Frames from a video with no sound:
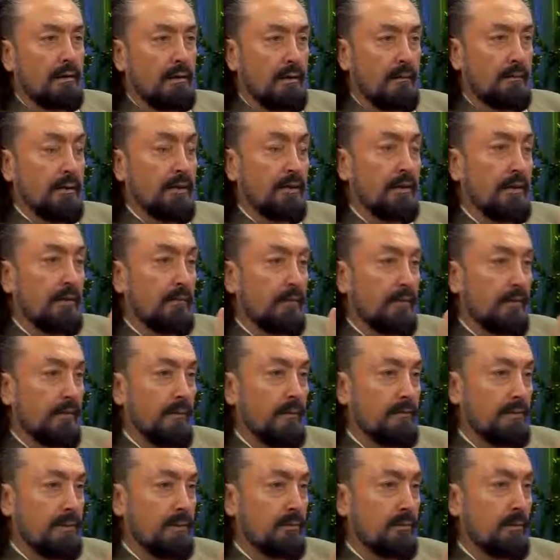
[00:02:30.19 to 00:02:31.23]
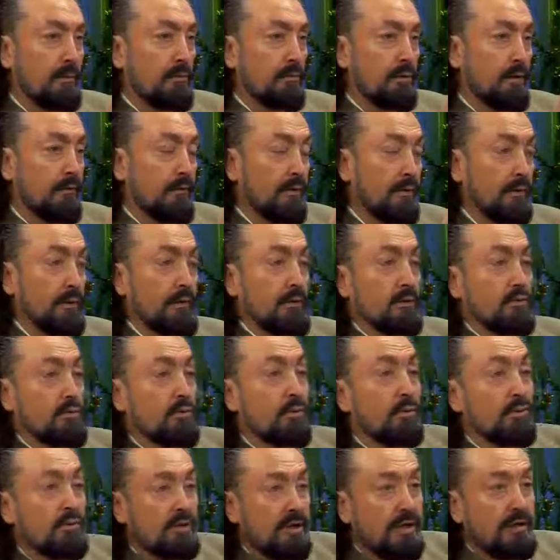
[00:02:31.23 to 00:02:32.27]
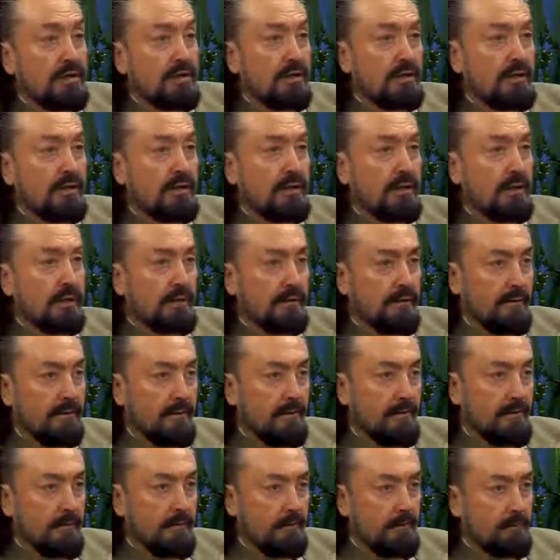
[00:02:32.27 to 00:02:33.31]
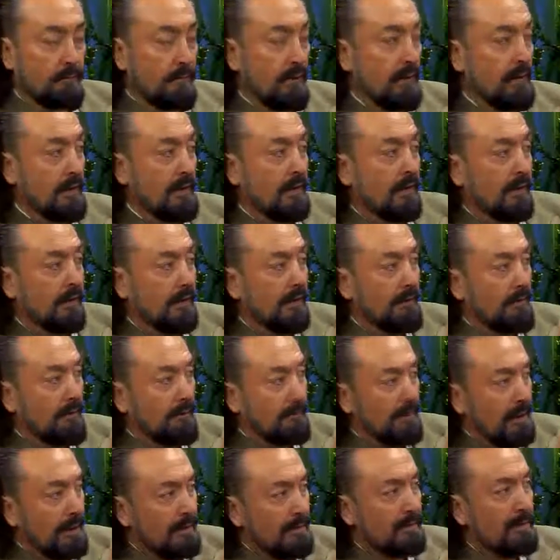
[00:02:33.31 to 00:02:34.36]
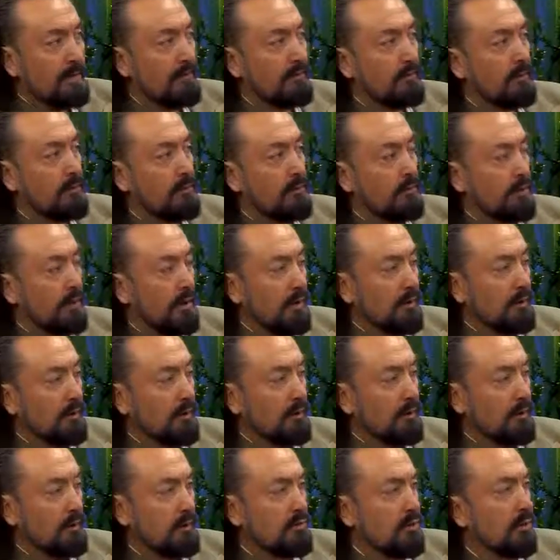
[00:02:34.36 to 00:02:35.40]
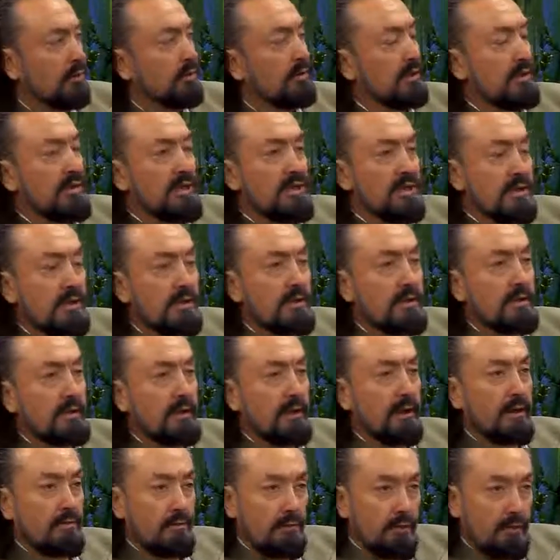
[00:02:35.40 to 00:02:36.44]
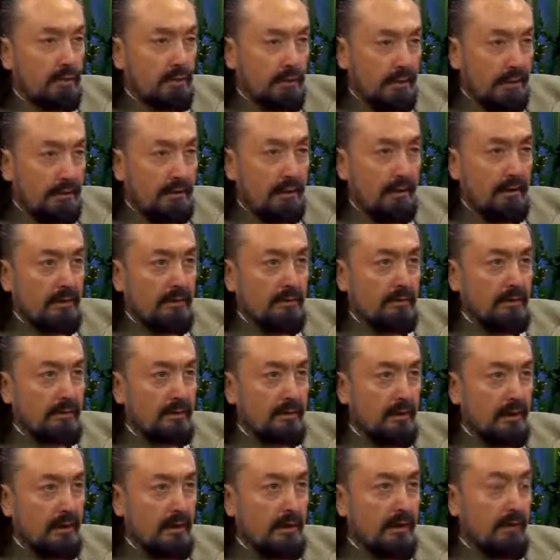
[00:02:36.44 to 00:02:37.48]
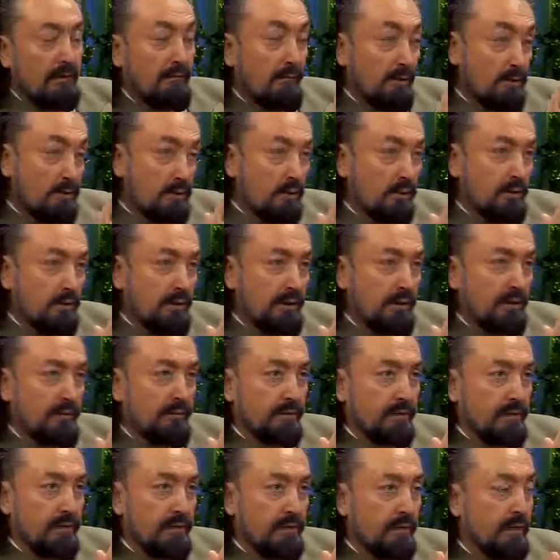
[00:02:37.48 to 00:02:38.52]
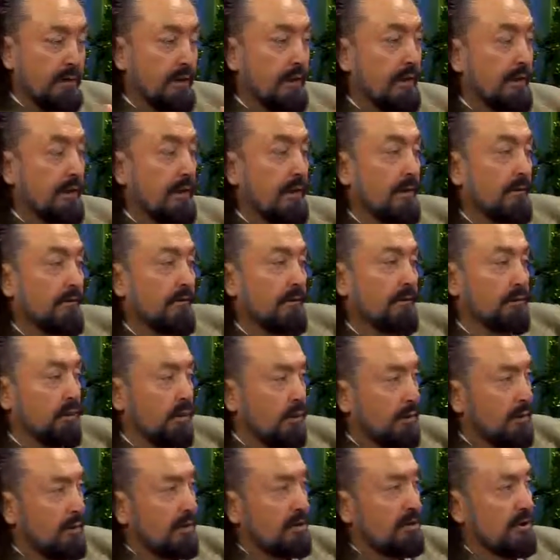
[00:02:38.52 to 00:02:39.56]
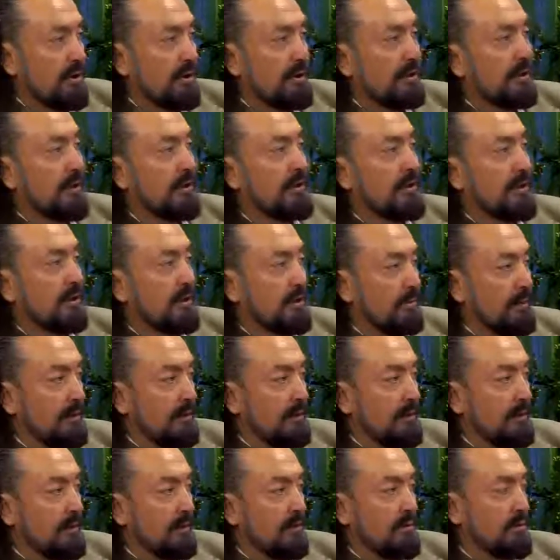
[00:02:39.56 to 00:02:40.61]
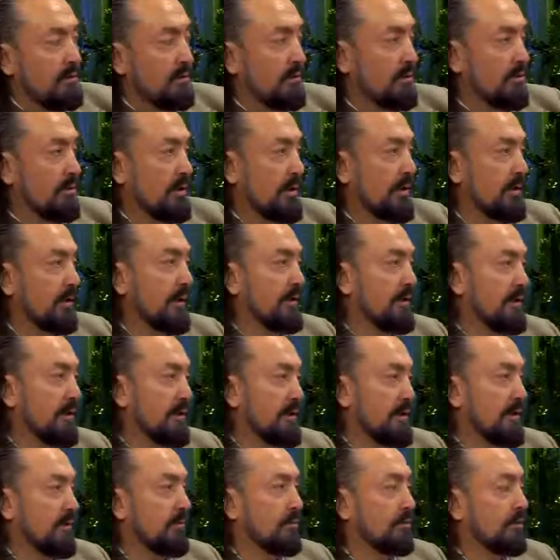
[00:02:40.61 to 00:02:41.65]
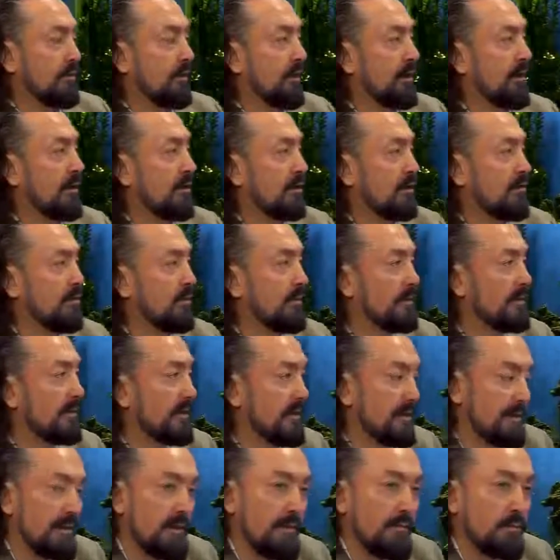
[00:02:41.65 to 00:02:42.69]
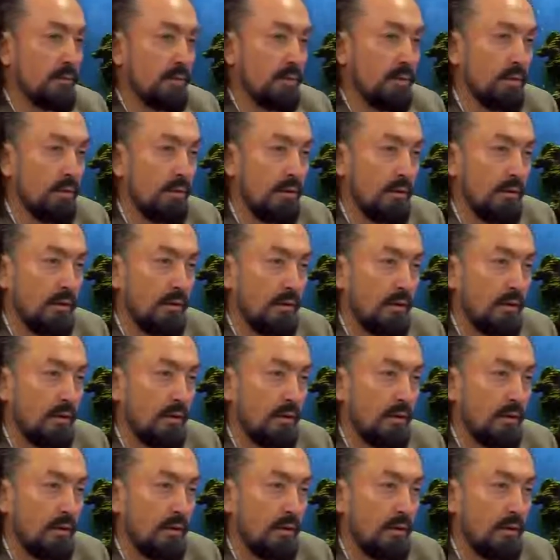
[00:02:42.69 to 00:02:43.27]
Yani Peygamber Efendimiz zamanı münafıklar da çok çetindiler. Evet. Ama Mehdi devrinin münafıkları çok incedir yani çok detaylıdır. Evet. Ve çok diriftir. Ve doğrudan şeytan yardım ettiği için çünkü şeytan İslam'ın dünyaya hakim olmasını istemiyor.